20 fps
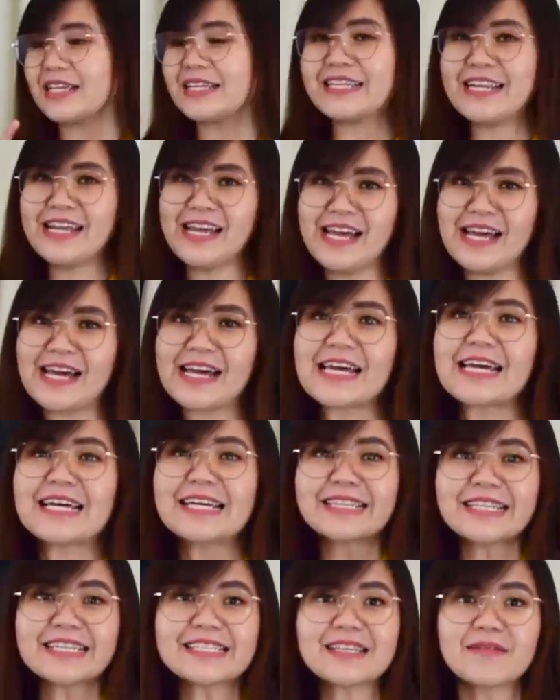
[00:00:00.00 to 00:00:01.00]
Nah,
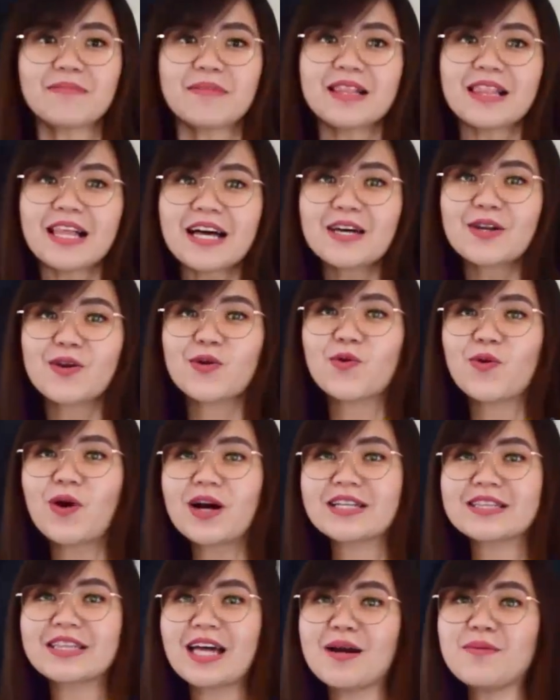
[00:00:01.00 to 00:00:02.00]
di sebelah
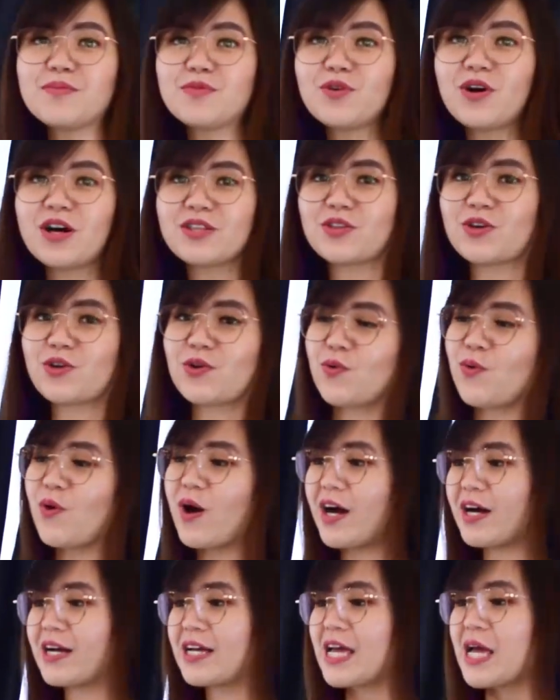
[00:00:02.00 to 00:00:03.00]
ruang tamu atau
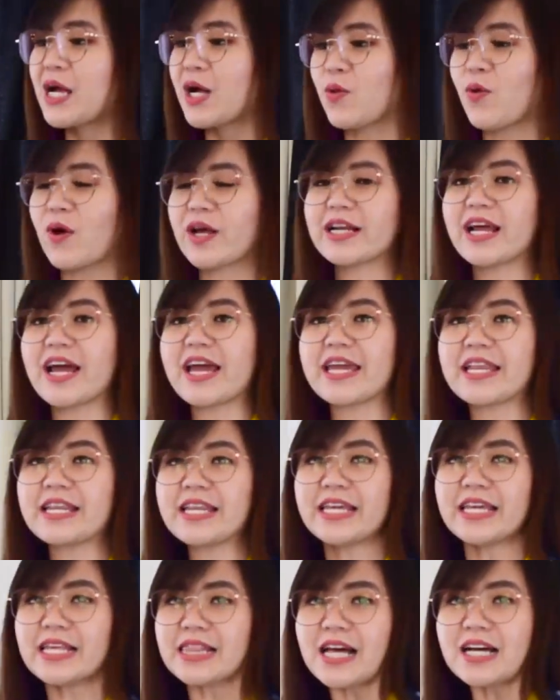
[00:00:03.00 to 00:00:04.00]
ruang keluarga
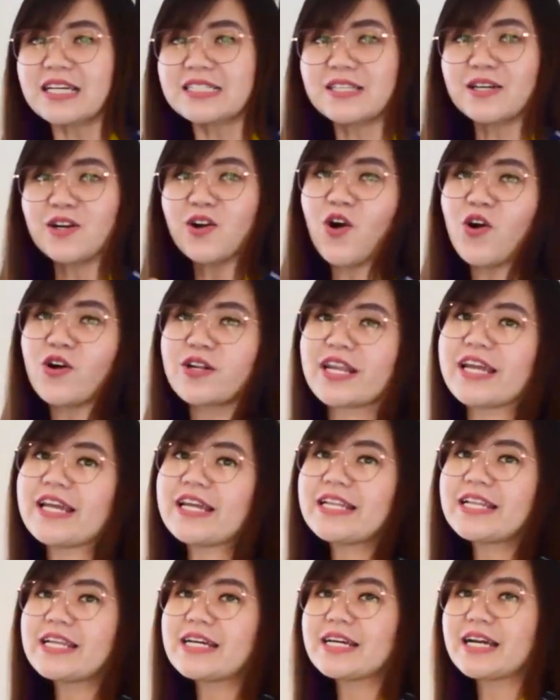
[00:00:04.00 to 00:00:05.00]
ini langsung connect
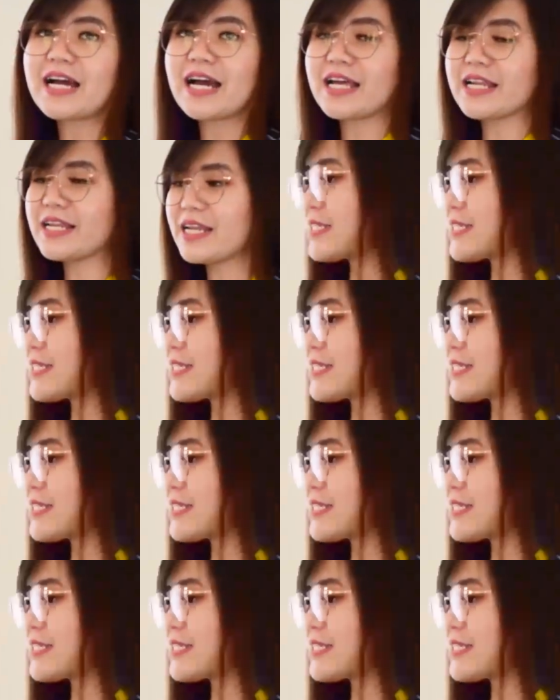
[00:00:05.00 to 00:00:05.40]
dengan